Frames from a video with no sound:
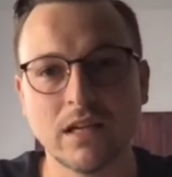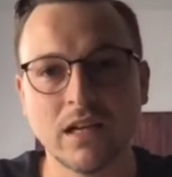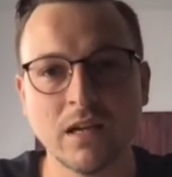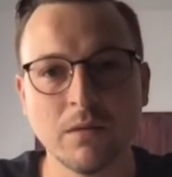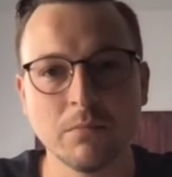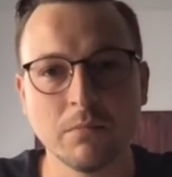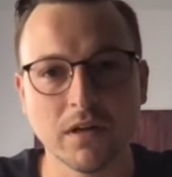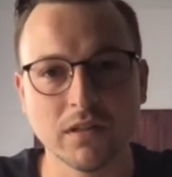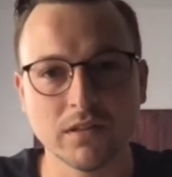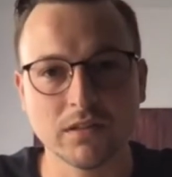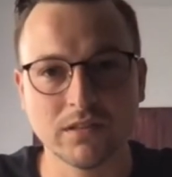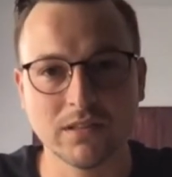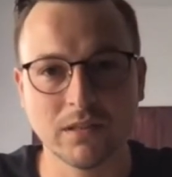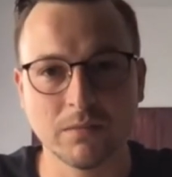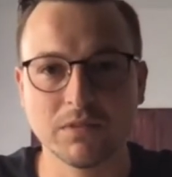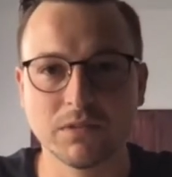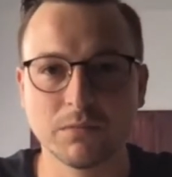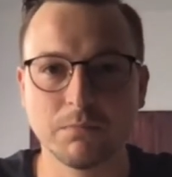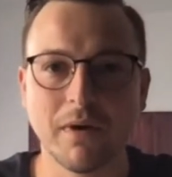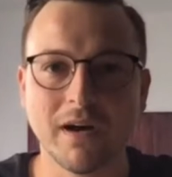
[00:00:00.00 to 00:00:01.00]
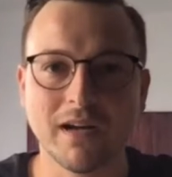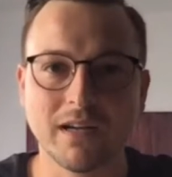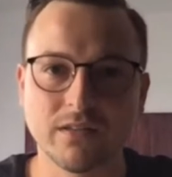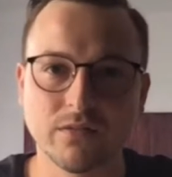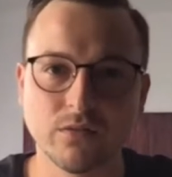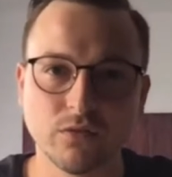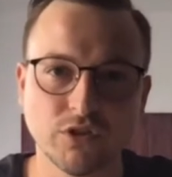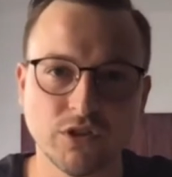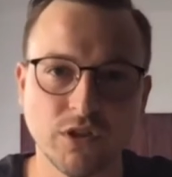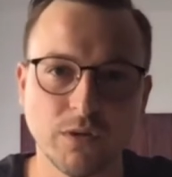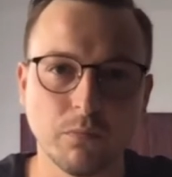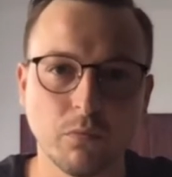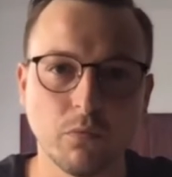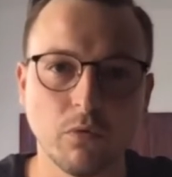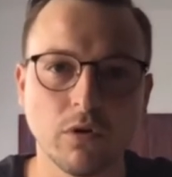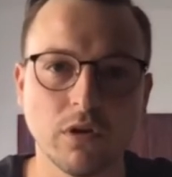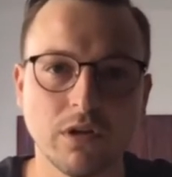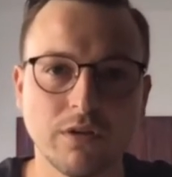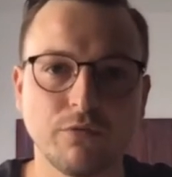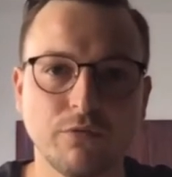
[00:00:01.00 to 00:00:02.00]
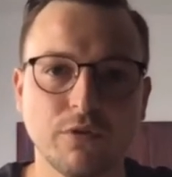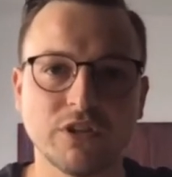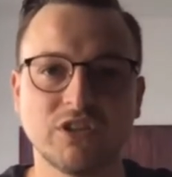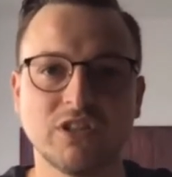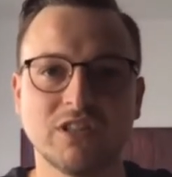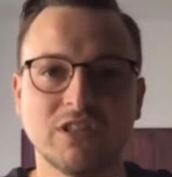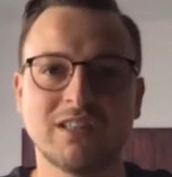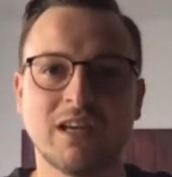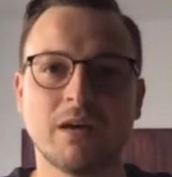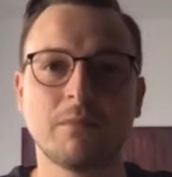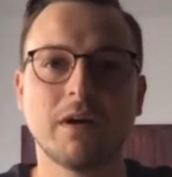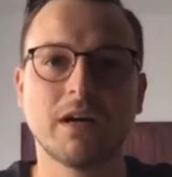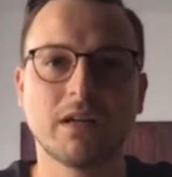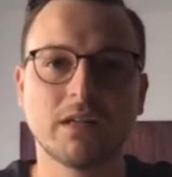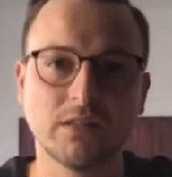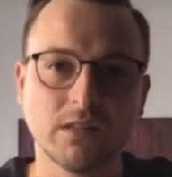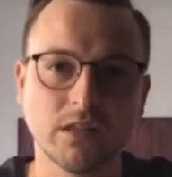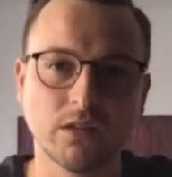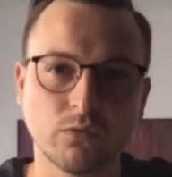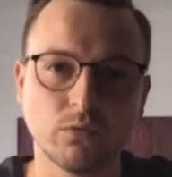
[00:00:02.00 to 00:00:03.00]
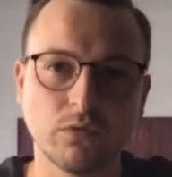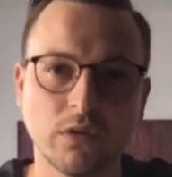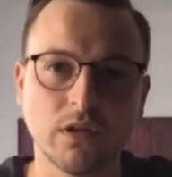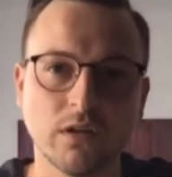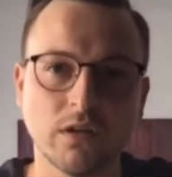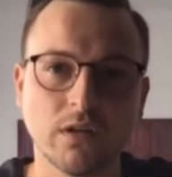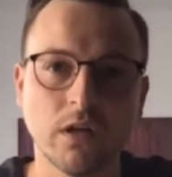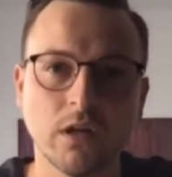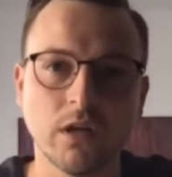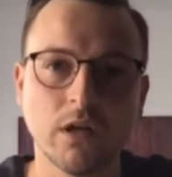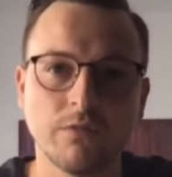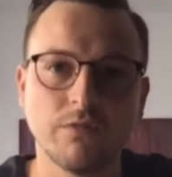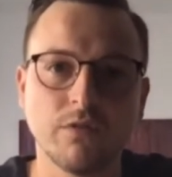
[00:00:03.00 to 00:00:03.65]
klimat, tam jest bardzo ciepło i właśnie tam architektura